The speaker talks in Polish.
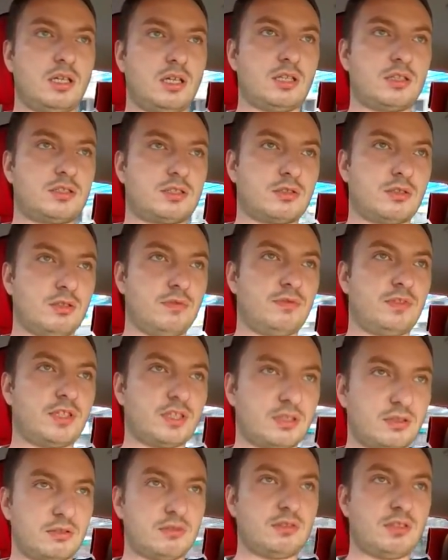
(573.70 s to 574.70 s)
Aczkolwiek
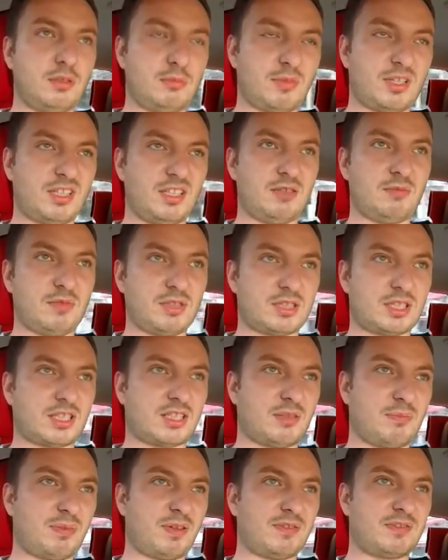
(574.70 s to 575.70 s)
no nie ma, nie ma tak
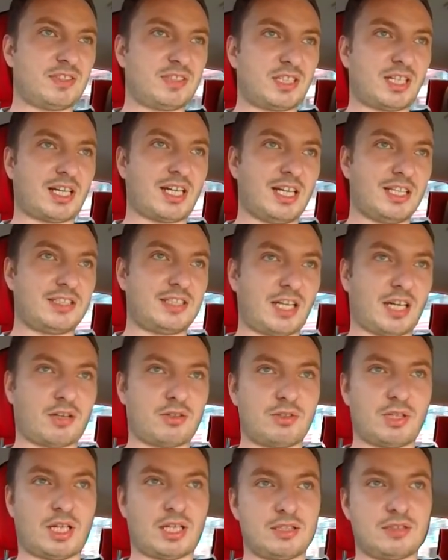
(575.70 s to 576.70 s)
naprawdę tragedii,
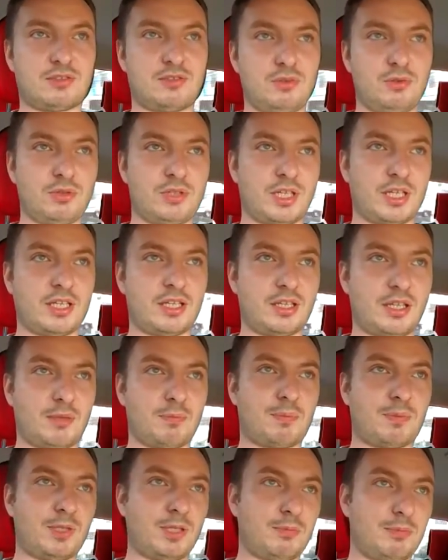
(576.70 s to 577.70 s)
jako na drugie
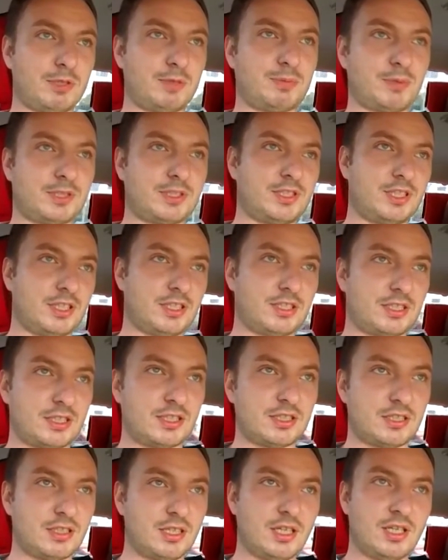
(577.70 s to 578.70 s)

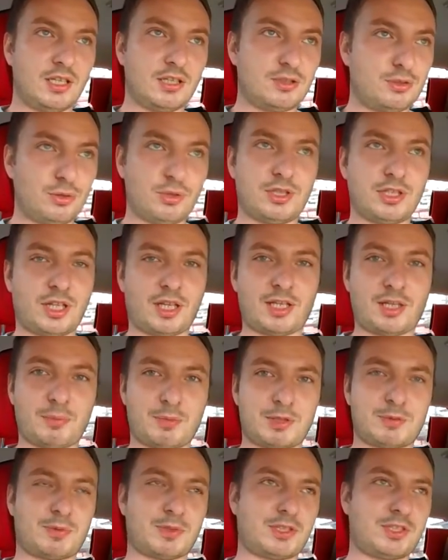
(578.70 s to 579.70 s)
najniebezpieczniejszy, drugi
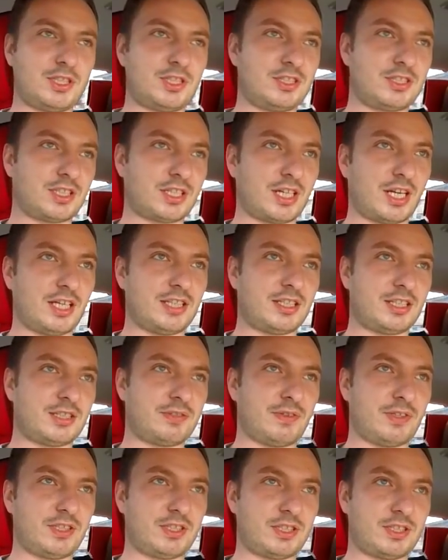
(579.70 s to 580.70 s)
najniebezpieczniejszy kraj na
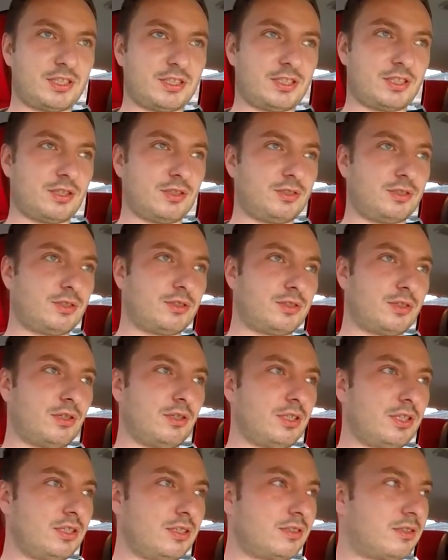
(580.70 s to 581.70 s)
świecie, jeśli chodzi o
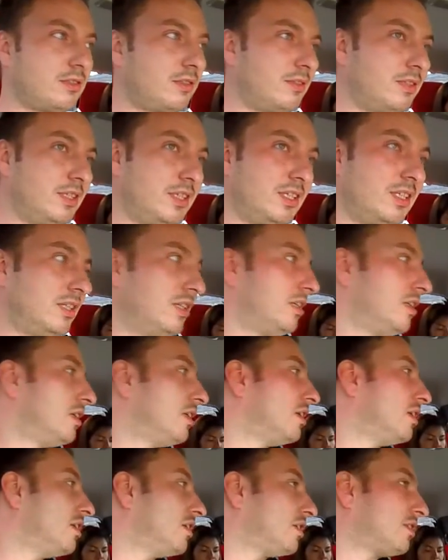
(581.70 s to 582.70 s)
drogi, no to
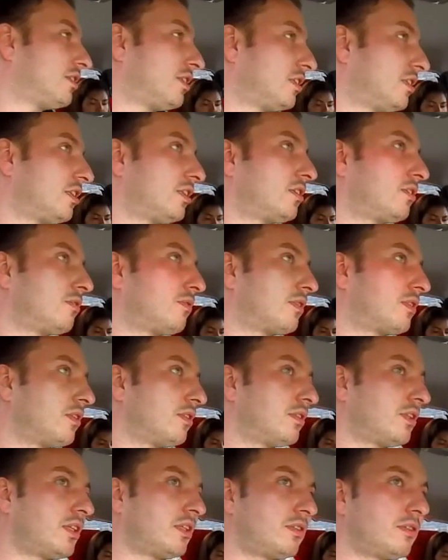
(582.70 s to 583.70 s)
szczerze to
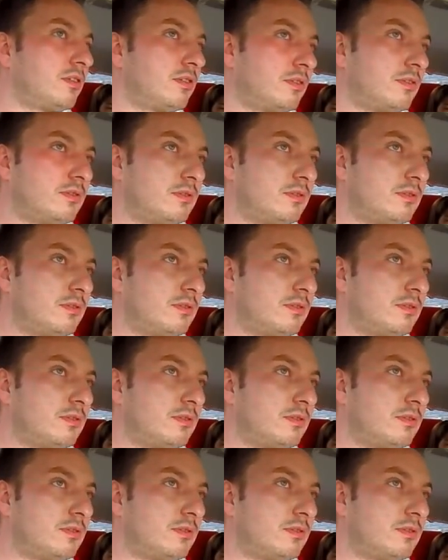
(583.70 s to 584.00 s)
wygląda to